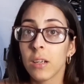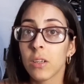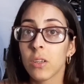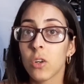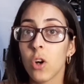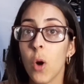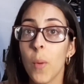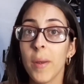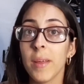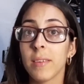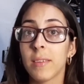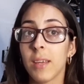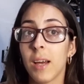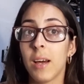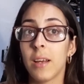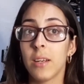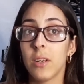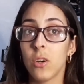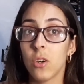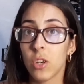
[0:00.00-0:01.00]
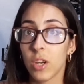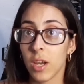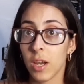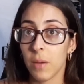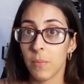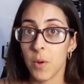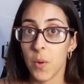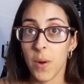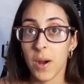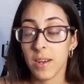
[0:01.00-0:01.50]
comentarios
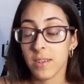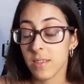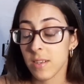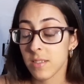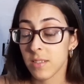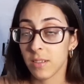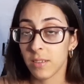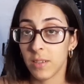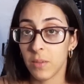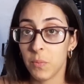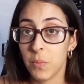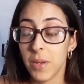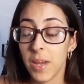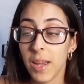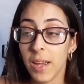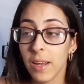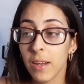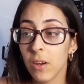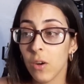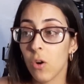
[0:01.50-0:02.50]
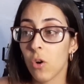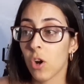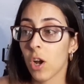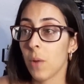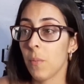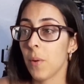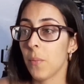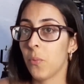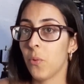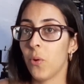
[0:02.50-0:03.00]
que me van a hacer sentir bien o
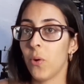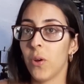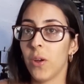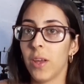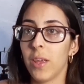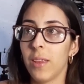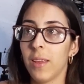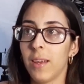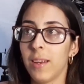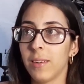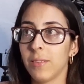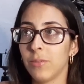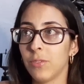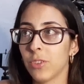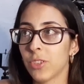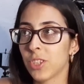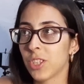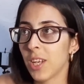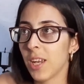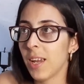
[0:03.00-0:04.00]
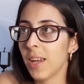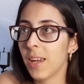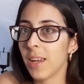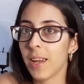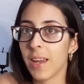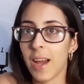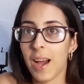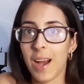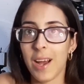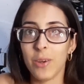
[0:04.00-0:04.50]
que me puedan, no
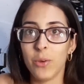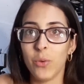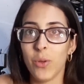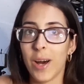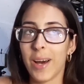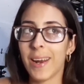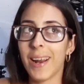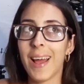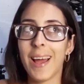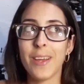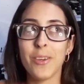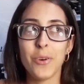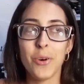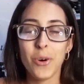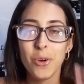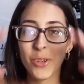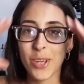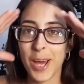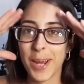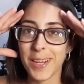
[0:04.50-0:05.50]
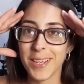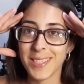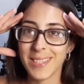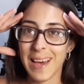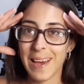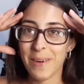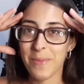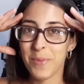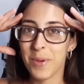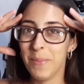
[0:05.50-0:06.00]
sé, ayudar a yo
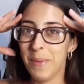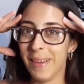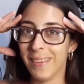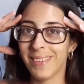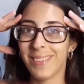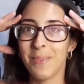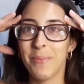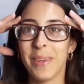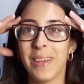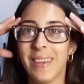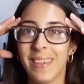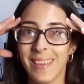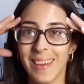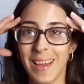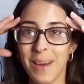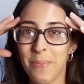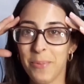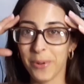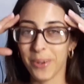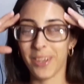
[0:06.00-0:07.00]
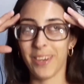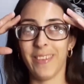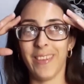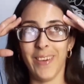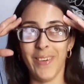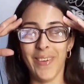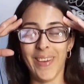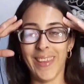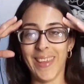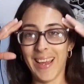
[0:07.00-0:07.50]
organizar mi mente y mis ideas porque
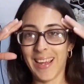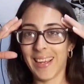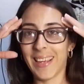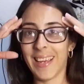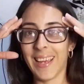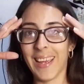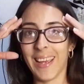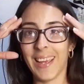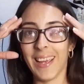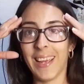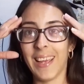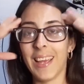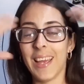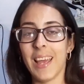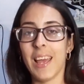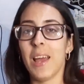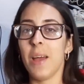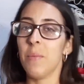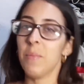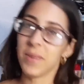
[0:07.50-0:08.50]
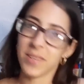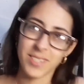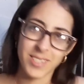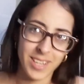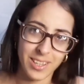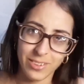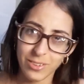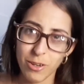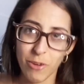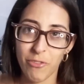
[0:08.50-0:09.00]
de verdad que me
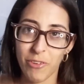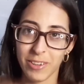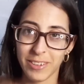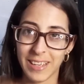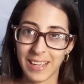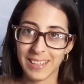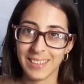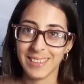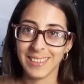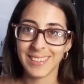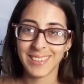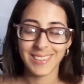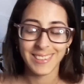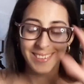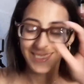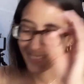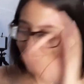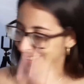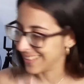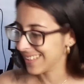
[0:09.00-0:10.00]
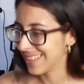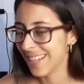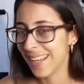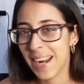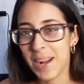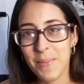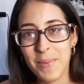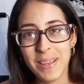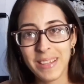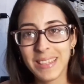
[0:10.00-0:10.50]
siento fatal.
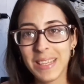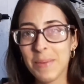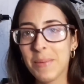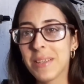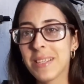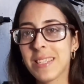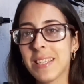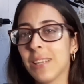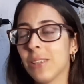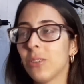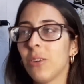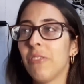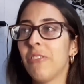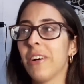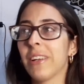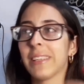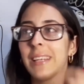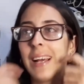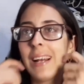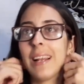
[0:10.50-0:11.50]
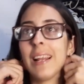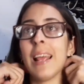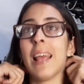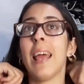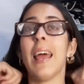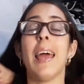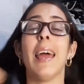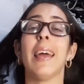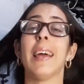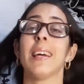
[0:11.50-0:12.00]
Sinceramente me siento fatal.
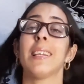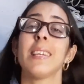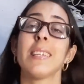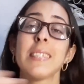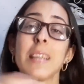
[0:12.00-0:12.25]
En esta